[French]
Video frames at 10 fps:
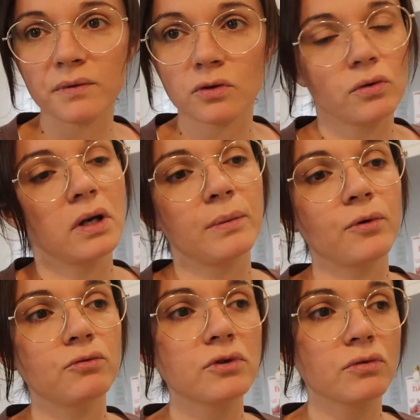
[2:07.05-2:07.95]
parce que les
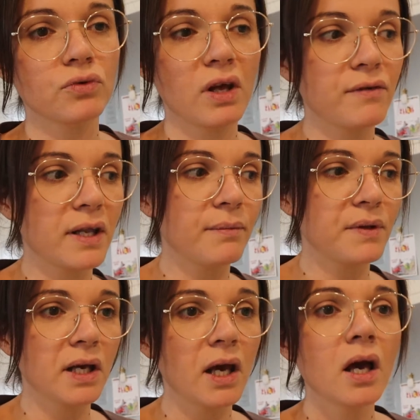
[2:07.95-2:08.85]
produits sont tout à fait
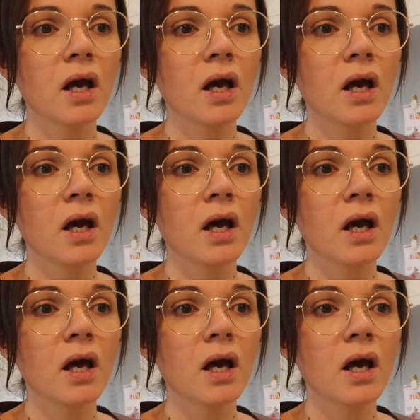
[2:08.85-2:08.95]
adaptés,